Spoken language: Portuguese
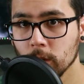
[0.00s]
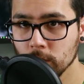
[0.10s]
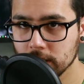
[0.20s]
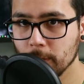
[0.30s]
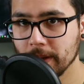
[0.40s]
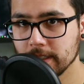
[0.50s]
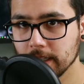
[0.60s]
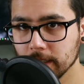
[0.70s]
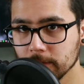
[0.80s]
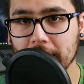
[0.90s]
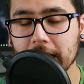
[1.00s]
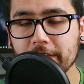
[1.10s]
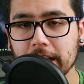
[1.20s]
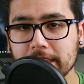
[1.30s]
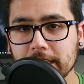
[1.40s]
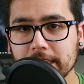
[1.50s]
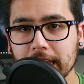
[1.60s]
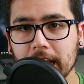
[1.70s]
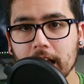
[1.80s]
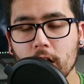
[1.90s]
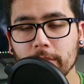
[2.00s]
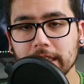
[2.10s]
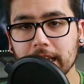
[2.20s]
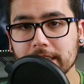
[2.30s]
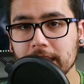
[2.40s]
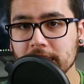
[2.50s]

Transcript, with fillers: no seu PC. Para gravar essa cena, eu aumentei a